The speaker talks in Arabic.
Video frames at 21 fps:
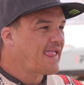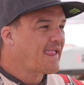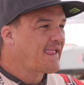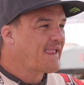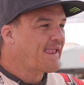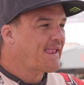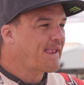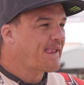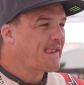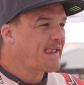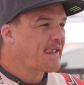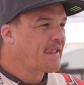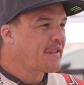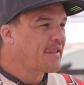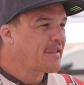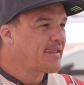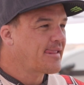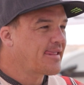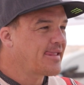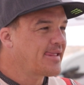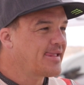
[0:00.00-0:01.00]
صعوبة
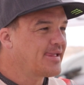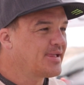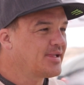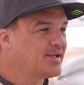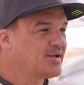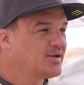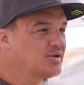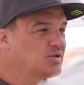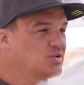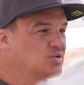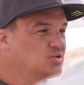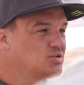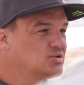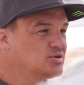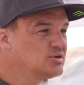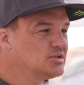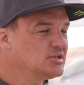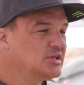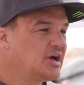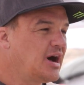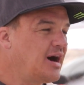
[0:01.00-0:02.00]
الطريق
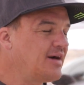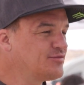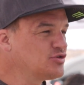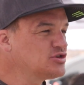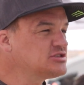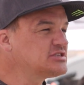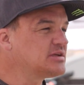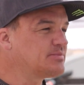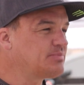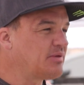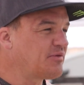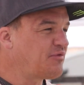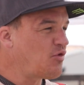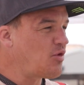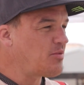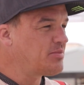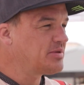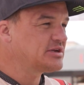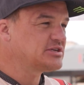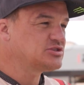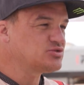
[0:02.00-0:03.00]
المناظر تحبس
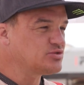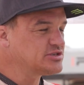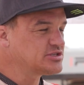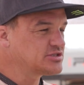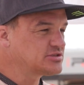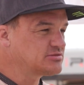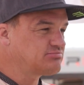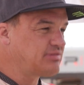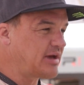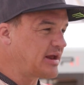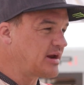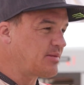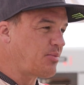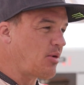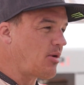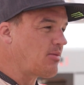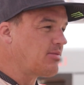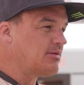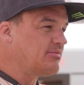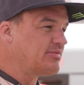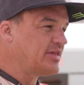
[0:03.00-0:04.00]
الأنفاس هنا
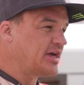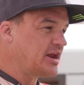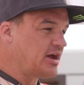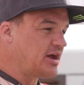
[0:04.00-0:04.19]
بالمغرب